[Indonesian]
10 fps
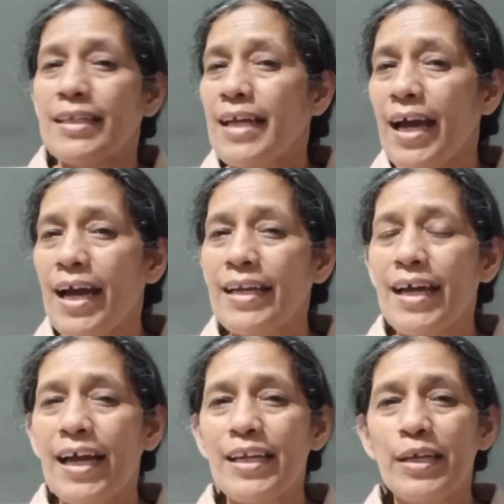Nah,
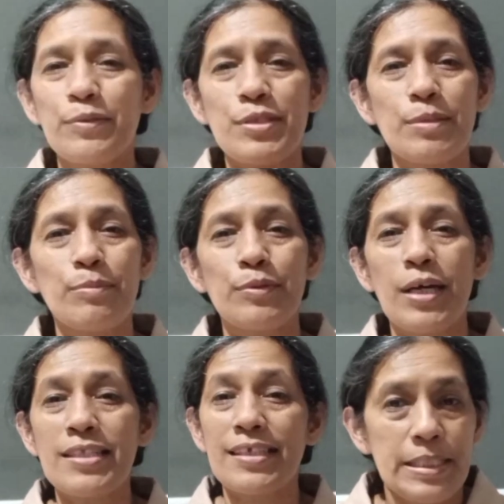anak-anakku
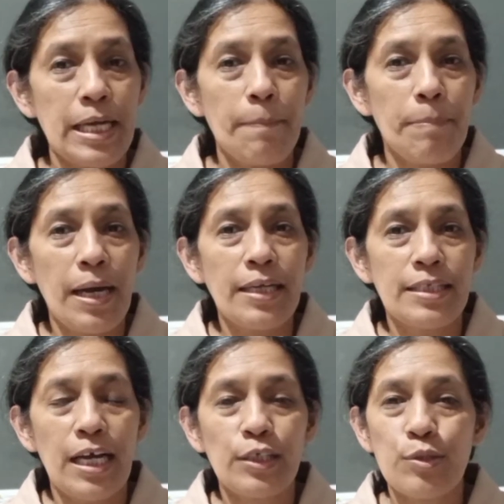semua, siapa
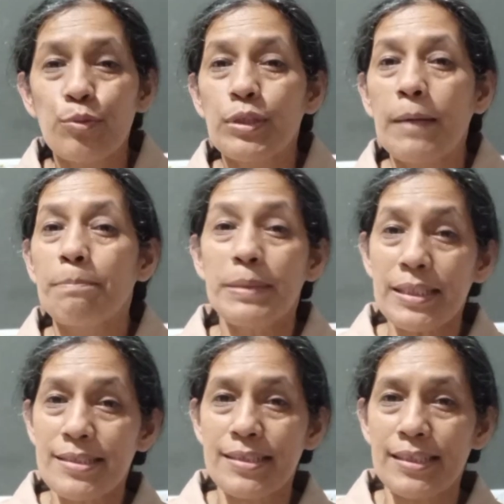yang suka
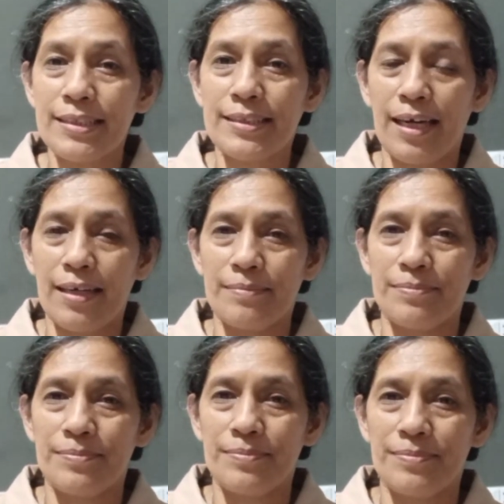bercerita?
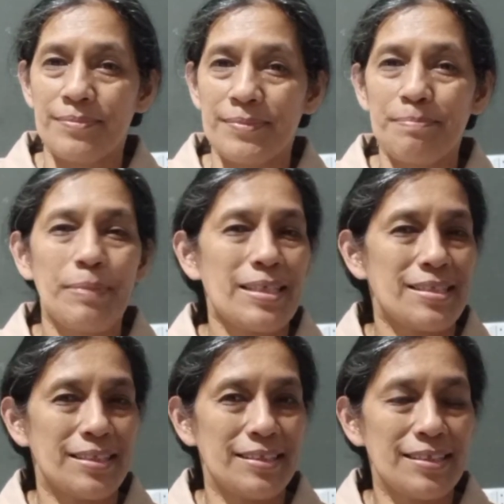
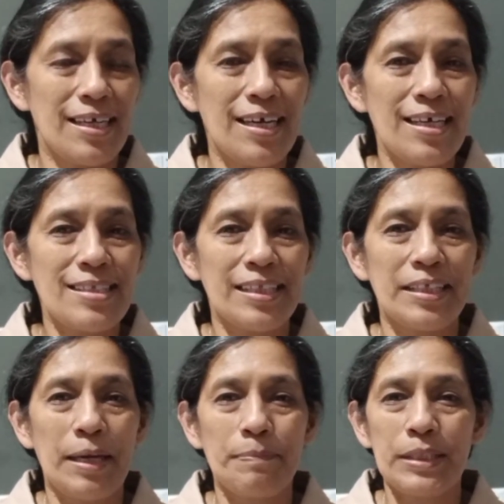Pastinya
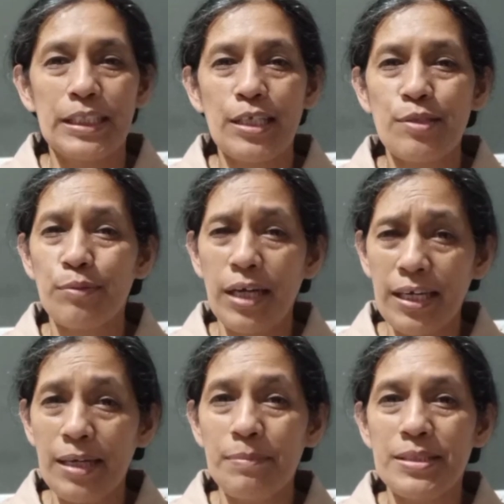setiap kita suka
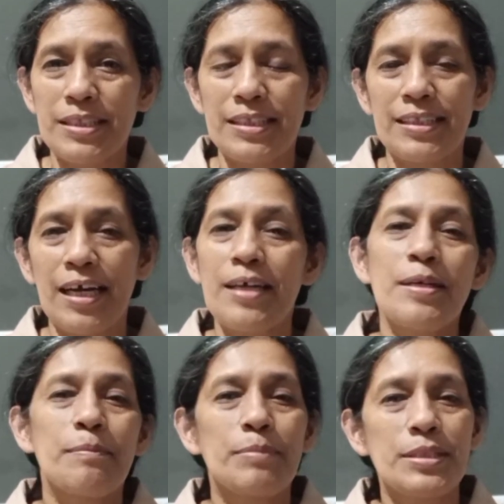ya bercerita
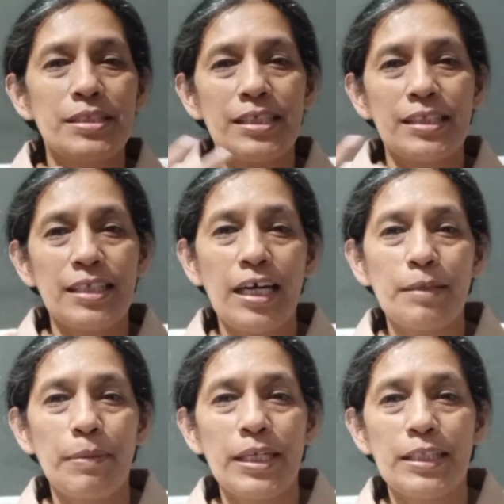Bercerita
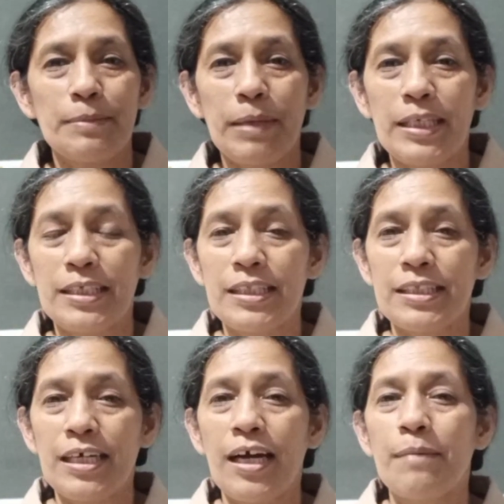kepada teman
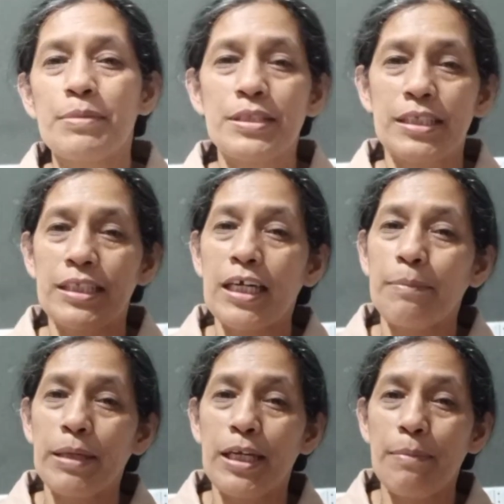kita, bercerita
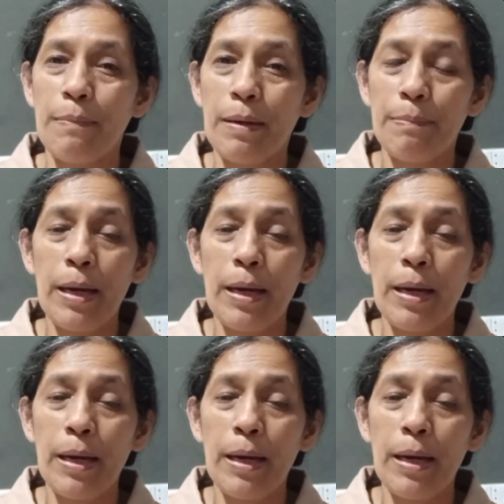kepada mama